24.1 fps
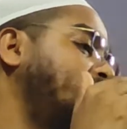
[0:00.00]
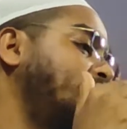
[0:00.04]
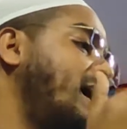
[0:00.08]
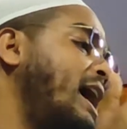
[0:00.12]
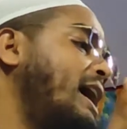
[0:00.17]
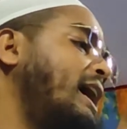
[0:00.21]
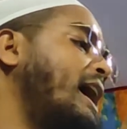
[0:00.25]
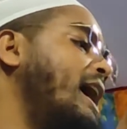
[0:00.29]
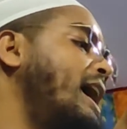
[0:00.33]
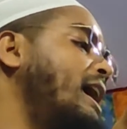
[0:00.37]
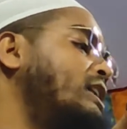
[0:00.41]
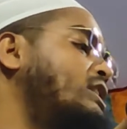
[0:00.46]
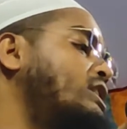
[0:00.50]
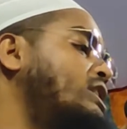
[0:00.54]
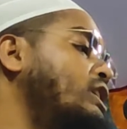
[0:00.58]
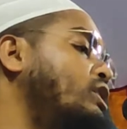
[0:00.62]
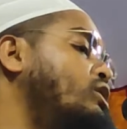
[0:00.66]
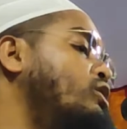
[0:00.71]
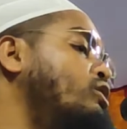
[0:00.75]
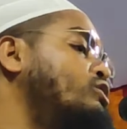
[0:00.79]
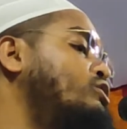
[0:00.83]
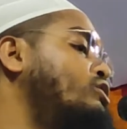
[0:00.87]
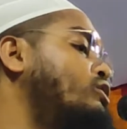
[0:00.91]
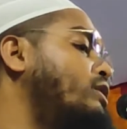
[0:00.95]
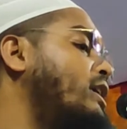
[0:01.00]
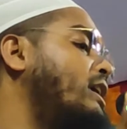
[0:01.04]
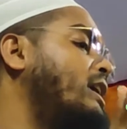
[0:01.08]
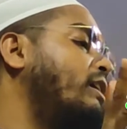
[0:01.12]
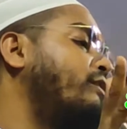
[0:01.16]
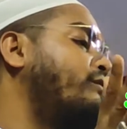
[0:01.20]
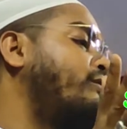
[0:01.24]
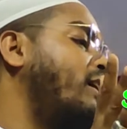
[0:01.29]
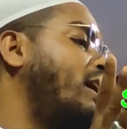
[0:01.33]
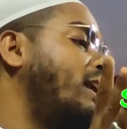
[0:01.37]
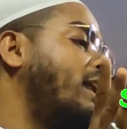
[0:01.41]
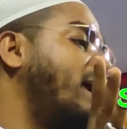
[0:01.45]
জাগায় তিনজনেরে
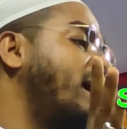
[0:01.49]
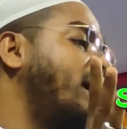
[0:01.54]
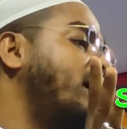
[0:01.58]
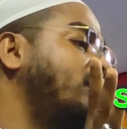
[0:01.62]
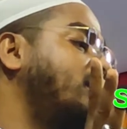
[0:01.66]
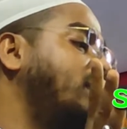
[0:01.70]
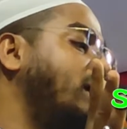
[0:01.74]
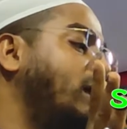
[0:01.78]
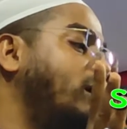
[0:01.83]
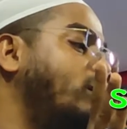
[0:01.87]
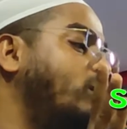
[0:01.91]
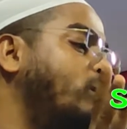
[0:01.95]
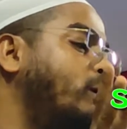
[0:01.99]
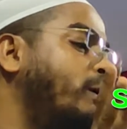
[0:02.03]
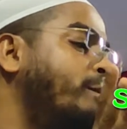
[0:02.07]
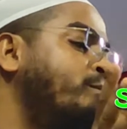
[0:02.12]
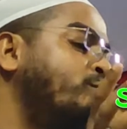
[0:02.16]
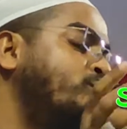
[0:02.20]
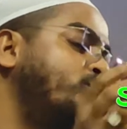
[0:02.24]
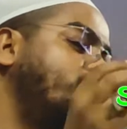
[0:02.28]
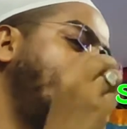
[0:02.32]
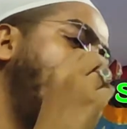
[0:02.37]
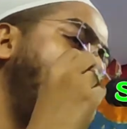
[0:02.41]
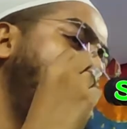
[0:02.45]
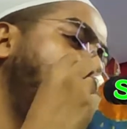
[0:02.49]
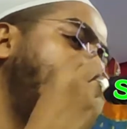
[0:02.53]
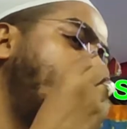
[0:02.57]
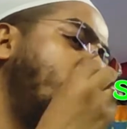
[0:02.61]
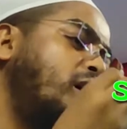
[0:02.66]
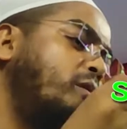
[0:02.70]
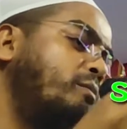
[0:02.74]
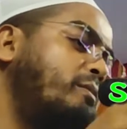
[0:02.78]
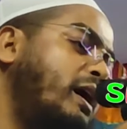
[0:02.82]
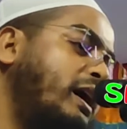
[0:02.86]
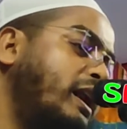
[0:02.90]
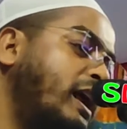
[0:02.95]
ফালায় দিল বাবায়
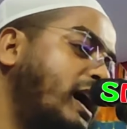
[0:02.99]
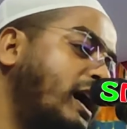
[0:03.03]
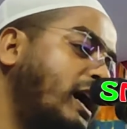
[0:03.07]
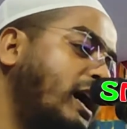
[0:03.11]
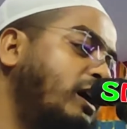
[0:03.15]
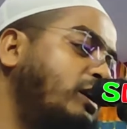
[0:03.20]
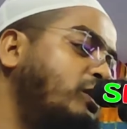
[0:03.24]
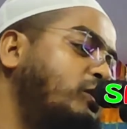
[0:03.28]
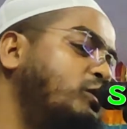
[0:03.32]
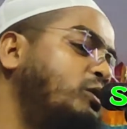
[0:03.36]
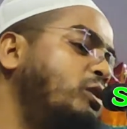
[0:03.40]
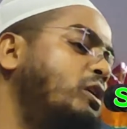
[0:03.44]
মারা গেল